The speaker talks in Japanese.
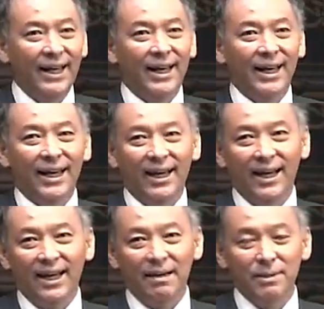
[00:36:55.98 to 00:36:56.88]

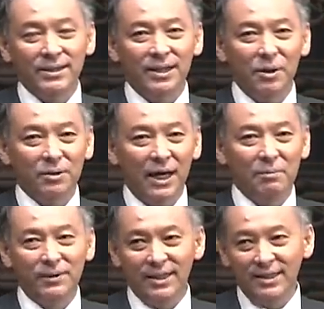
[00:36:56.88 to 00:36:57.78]
えーまあ、
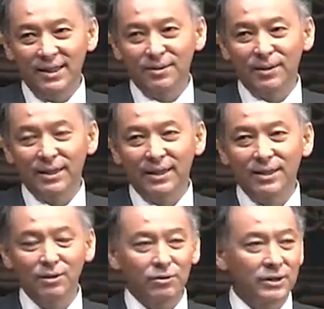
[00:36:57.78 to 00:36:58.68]
ステレオタイプだしそれから
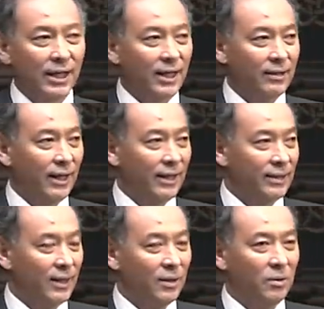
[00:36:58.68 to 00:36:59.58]
非常に不正確な言い
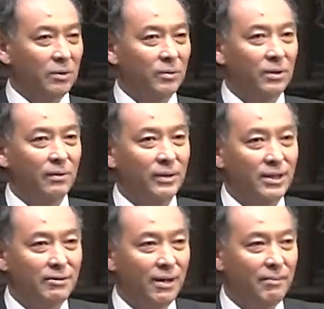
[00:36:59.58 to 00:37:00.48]
方だというふうに思って
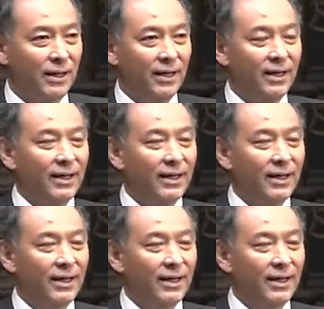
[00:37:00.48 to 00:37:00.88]
私はあまり